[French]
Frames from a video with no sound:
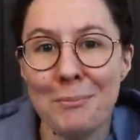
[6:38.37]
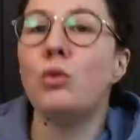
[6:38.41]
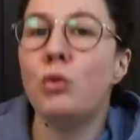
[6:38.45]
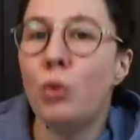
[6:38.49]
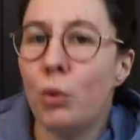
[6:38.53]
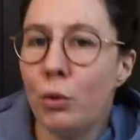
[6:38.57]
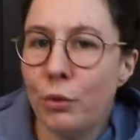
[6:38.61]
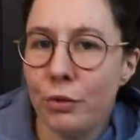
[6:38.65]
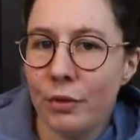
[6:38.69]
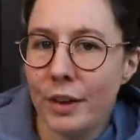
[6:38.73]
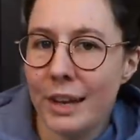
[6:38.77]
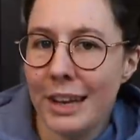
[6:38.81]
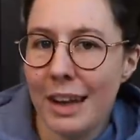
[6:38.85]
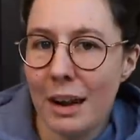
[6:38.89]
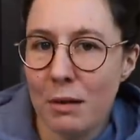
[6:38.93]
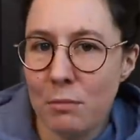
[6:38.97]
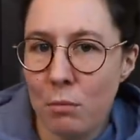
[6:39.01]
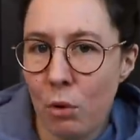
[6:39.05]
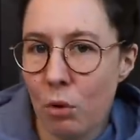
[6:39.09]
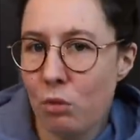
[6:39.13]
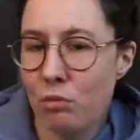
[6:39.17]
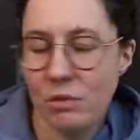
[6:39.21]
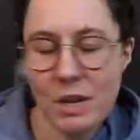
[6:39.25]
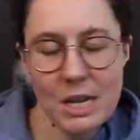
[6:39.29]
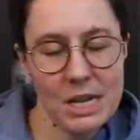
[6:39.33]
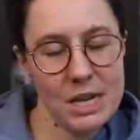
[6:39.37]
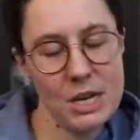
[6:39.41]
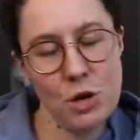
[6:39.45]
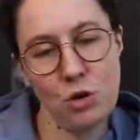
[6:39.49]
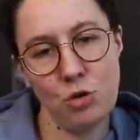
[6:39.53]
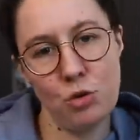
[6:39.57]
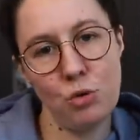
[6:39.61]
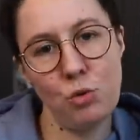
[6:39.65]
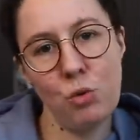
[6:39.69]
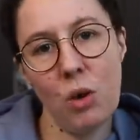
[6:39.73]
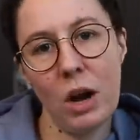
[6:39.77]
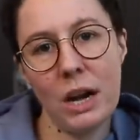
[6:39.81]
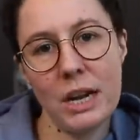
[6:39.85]
Donc, finalement, si
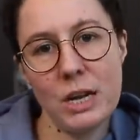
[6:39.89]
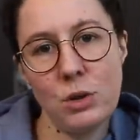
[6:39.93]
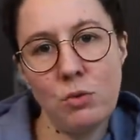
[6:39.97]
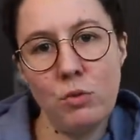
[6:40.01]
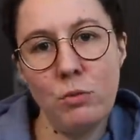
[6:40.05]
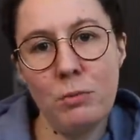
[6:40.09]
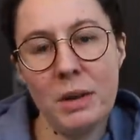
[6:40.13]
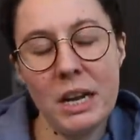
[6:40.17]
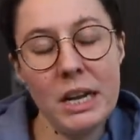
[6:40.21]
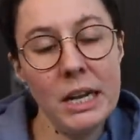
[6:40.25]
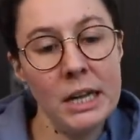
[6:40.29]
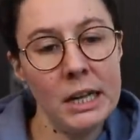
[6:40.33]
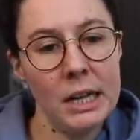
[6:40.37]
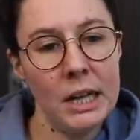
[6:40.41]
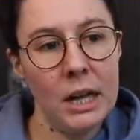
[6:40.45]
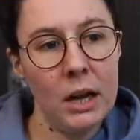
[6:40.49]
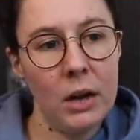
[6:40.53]
je dois résumer,